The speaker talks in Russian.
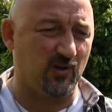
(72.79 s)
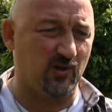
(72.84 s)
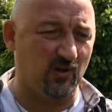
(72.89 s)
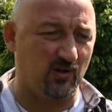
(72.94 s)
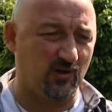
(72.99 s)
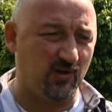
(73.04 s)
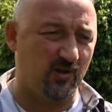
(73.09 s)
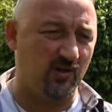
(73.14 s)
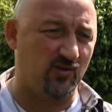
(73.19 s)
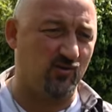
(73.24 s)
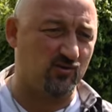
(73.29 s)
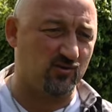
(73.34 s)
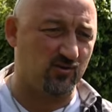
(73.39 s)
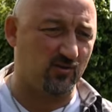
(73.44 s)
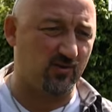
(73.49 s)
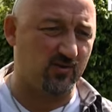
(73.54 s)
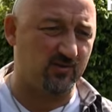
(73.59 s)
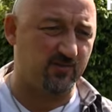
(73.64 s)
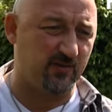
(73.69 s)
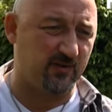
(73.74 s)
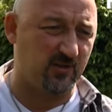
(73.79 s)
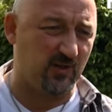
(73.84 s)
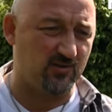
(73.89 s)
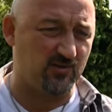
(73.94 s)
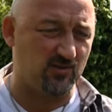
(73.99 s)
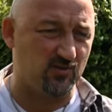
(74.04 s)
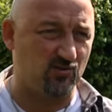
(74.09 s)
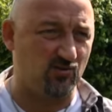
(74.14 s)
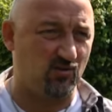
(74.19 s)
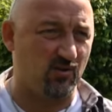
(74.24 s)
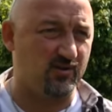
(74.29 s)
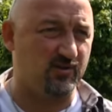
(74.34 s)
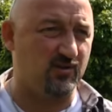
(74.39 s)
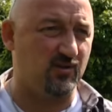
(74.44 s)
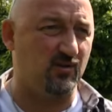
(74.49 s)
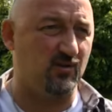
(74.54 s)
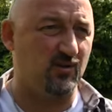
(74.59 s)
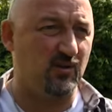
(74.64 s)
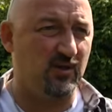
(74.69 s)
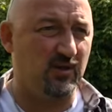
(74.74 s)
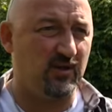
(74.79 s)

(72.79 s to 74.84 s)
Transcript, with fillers: для данных условий эксплуатации скорости